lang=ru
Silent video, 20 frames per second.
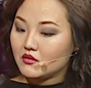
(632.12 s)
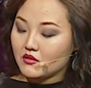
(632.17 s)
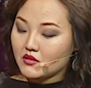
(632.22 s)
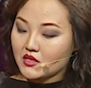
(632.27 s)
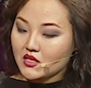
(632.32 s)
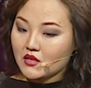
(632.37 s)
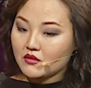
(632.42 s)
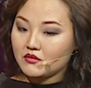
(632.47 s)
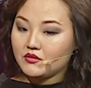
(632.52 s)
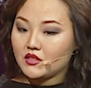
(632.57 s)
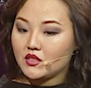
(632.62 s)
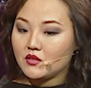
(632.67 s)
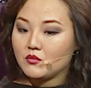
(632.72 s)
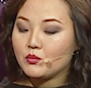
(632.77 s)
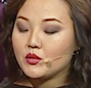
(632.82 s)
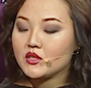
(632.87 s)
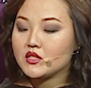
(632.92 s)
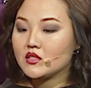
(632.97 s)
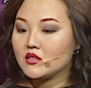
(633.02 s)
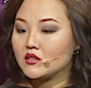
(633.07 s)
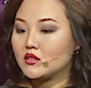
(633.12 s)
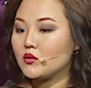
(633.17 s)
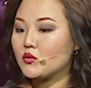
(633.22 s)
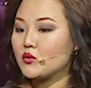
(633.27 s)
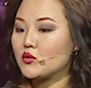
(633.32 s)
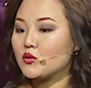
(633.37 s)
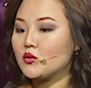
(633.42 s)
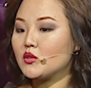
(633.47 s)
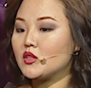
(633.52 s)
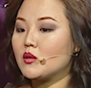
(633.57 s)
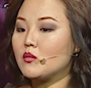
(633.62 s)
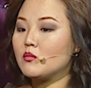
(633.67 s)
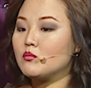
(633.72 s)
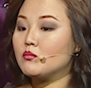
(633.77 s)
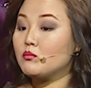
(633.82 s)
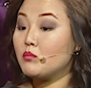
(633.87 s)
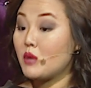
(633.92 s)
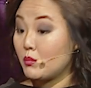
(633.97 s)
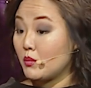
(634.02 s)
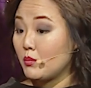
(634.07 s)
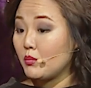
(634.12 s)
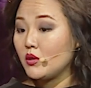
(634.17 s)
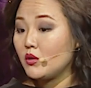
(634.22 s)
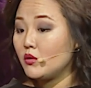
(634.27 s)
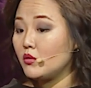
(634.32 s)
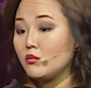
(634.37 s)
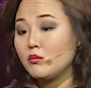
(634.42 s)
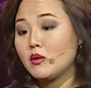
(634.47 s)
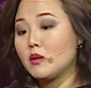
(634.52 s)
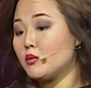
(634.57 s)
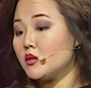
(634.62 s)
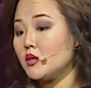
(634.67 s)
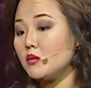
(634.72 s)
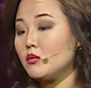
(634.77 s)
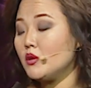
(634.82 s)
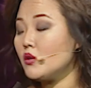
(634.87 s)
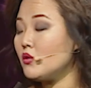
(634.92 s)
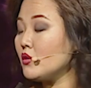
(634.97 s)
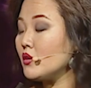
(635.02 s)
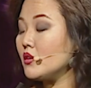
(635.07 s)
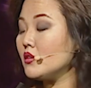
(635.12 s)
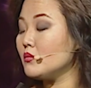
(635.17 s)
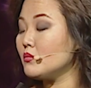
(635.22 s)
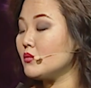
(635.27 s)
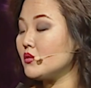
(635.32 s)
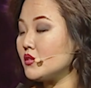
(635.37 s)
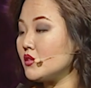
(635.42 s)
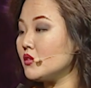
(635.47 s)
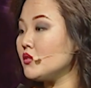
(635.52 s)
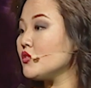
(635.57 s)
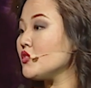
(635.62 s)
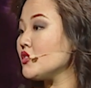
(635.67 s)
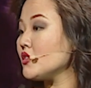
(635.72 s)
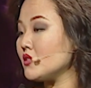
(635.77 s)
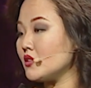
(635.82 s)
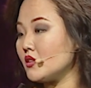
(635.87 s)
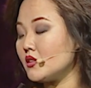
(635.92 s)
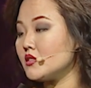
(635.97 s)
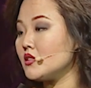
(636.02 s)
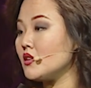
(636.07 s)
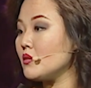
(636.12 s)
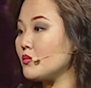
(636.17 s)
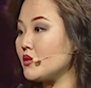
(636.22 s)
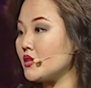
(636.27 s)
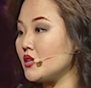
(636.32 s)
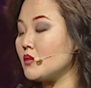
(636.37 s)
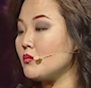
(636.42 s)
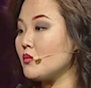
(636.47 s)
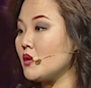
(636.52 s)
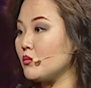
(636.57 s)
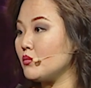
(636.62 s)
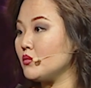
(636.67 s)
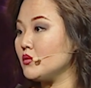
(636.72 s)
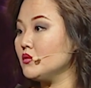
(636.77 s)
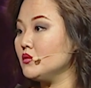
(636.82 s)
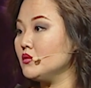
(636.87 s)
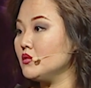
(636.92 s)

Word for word: сам фильм посыл то, что там папа плохой, папа неплохой. Просто дочь не захотела принять папу